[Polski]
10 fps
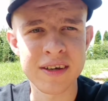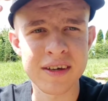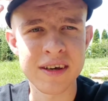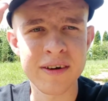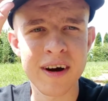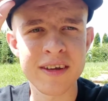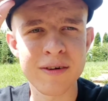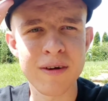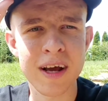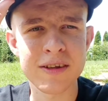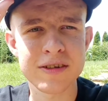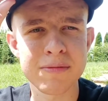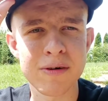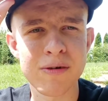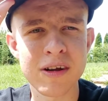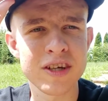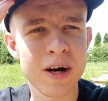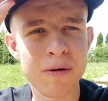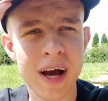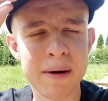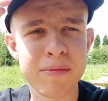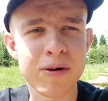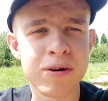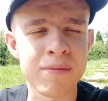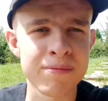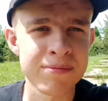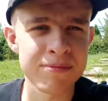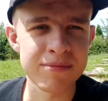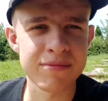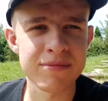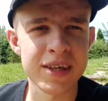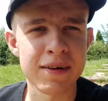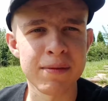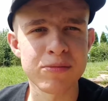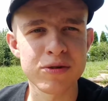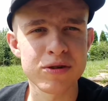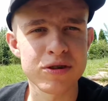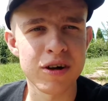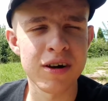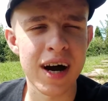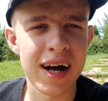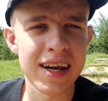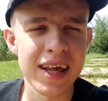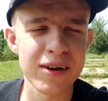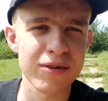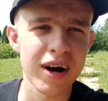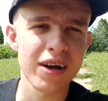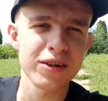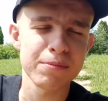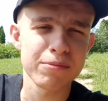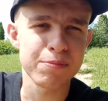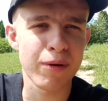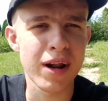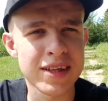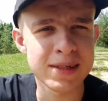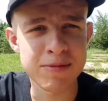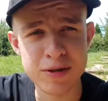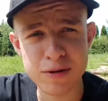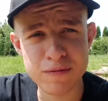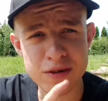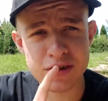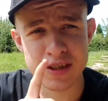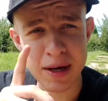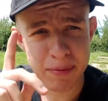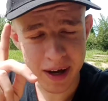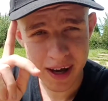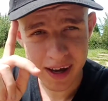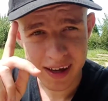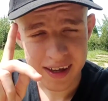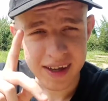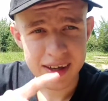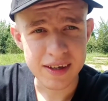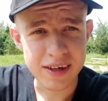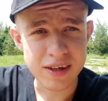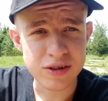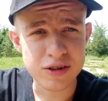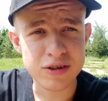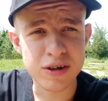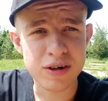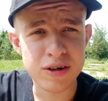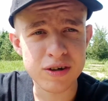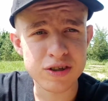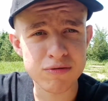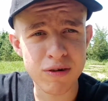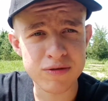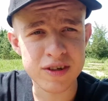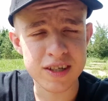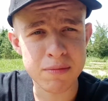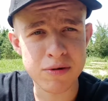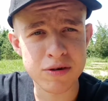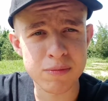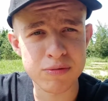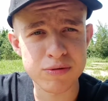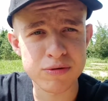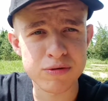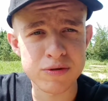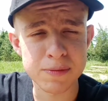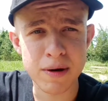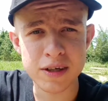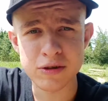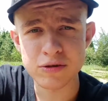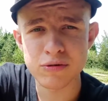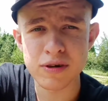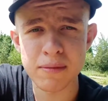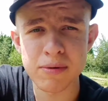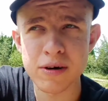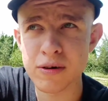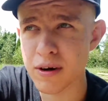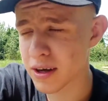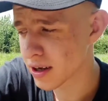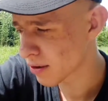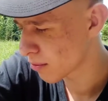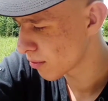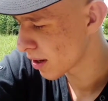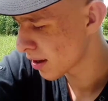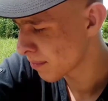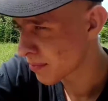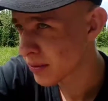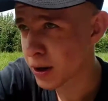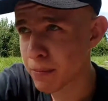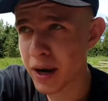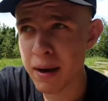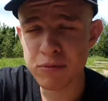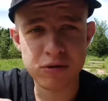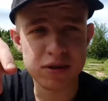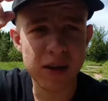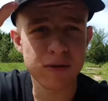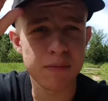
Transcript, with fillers: E, kochani, ogóle jak to są ogóle działka, bo Mm, nie wiem co, ale kochanie, to polecam też również rozczapkę i coś do słońca, żeby po prostu nie spalić skórę, bo kochanie, w ogóle opalałem się ostatnio,